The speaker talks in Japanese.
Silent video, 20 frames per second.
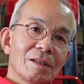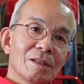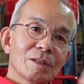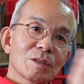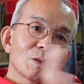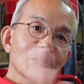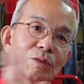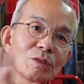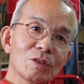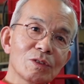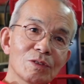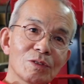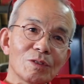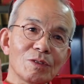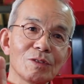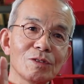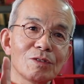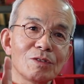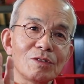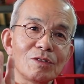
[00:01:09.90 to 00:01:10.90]
そうする
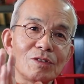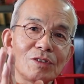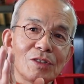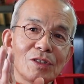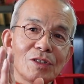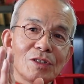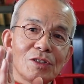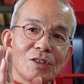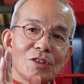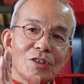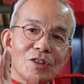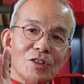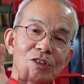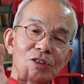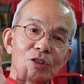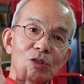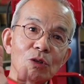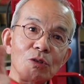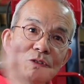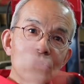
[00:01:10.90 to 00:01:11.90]
と
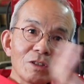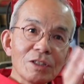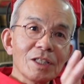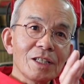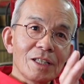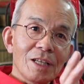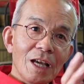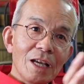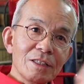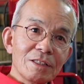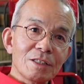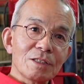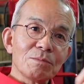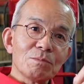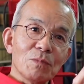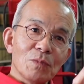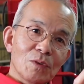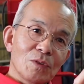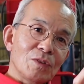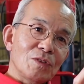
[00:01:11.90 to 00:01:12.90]
徐々に
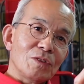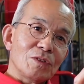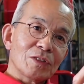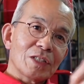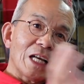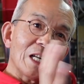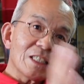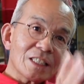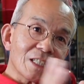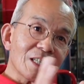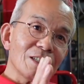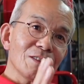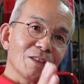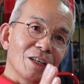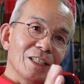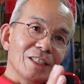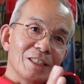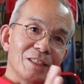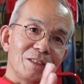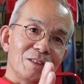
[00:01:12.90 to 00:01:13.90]
エンジンも短時間の
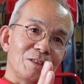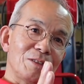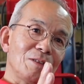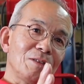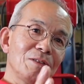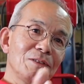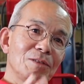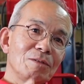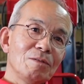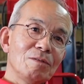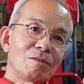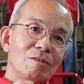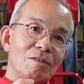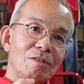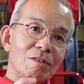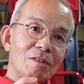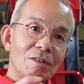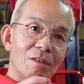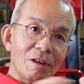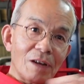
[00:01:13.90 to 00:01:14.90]
間ですよ、
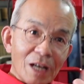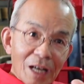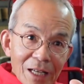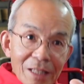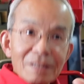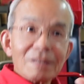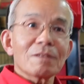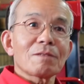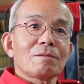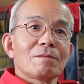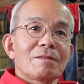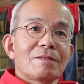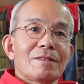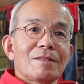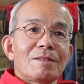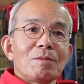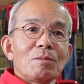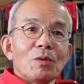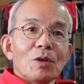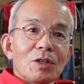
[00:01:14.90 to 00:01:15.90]
うわーっ
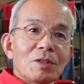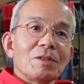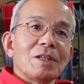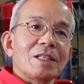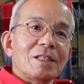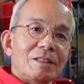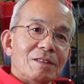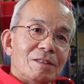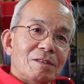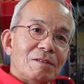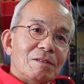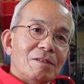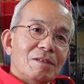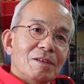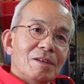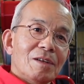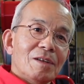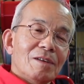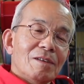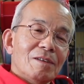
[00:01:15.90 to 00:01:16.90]
と燃えるわけですよ。
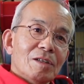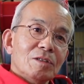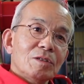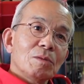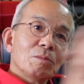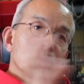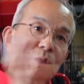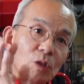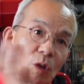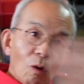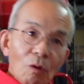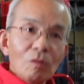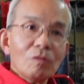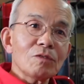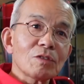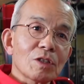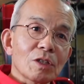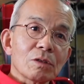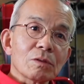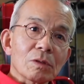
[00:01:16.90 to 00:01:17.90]
でも
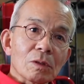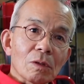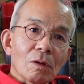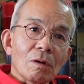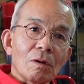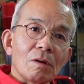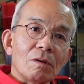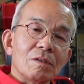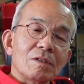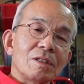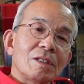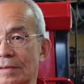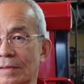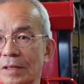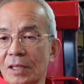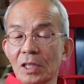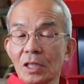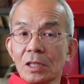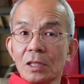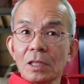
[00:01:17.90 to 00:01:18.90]
ドーンっていうと、
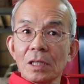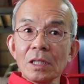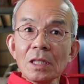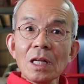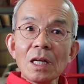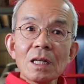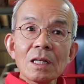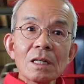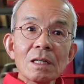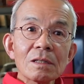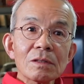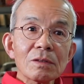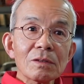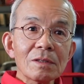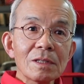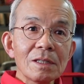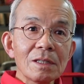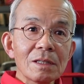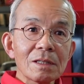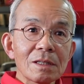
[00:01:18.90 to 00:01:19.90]
いきなり
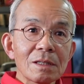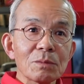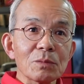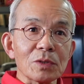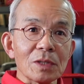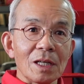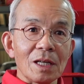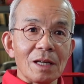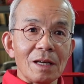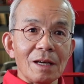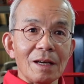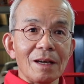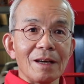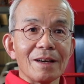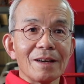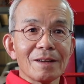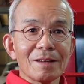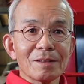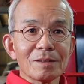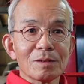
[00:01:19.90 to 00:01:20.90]
ガソリン入れてもね、
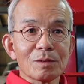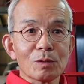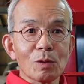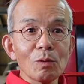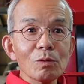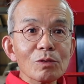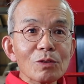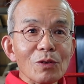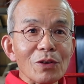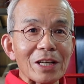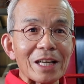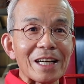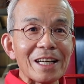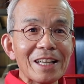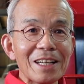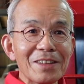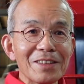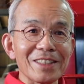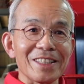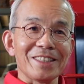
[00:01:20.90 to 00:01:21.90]
ドンとはいか
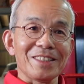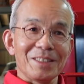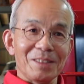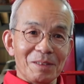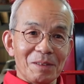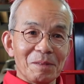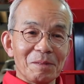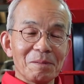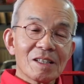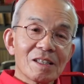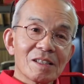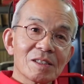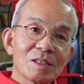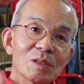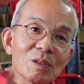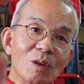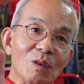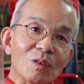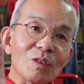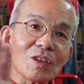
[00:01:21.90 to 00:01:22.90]
ないわけですよ。
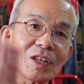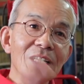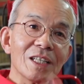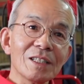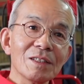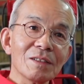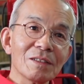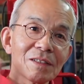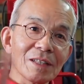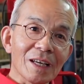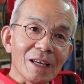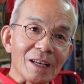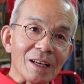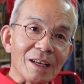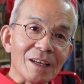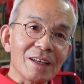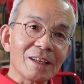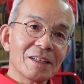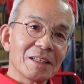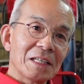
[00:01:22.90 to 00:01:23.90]
そこら辺のね、
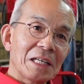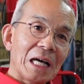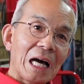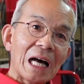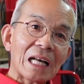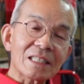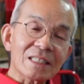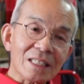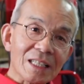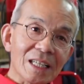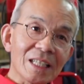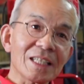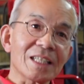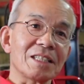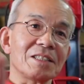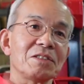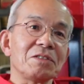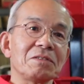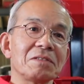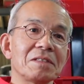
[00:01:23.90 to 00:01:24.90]
扱い
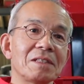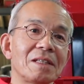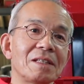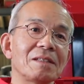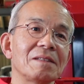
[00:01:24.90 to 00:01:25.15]
が上手、